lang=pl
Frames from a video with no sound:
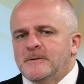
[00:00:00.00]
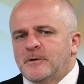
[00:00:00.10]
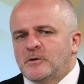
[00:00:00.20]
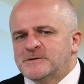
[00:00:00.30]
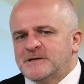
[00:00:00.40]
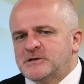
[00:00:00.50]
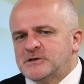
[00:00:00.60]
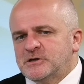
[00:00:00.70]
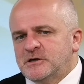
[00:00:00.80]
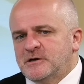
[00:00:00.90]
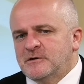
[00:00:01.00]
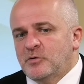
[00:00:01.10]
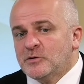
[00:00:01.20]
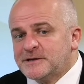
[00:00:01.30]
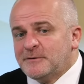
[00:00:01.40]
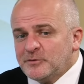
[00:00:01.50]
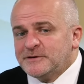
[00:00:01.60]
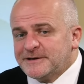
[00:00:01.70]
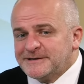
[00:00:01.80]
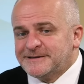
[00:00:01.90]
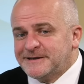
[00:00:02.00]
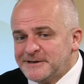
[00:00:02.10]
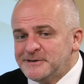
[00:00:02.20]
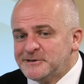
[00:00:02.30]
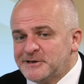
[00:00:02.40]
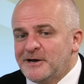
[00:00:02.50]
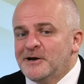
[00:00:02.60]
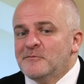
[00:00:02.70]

to oznacza, że polska polityka zagraniczna